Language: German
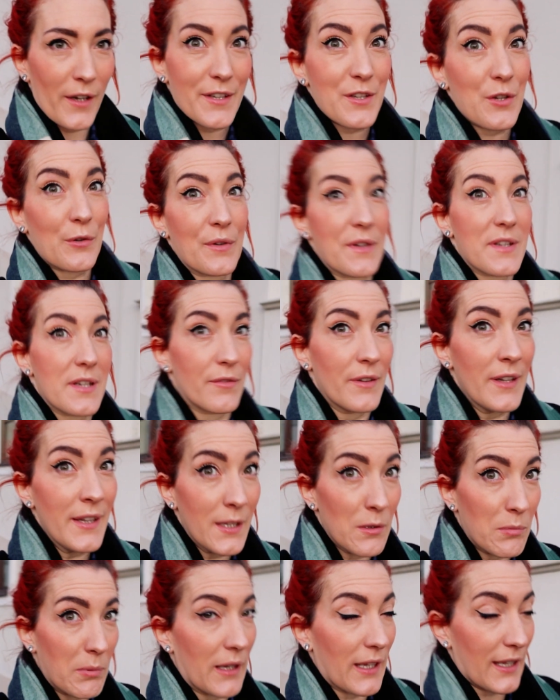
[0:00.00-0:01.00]
Heute ist offiziell
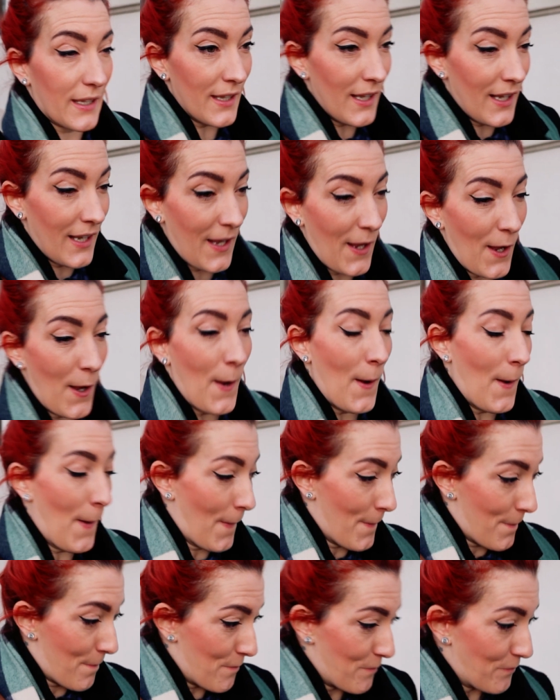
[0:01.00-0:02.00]
Winterbeginn. Nein,
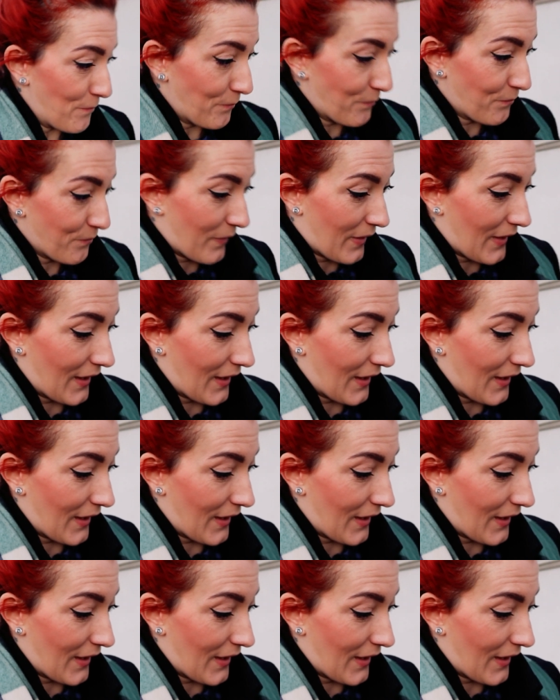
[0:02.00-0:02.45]
22.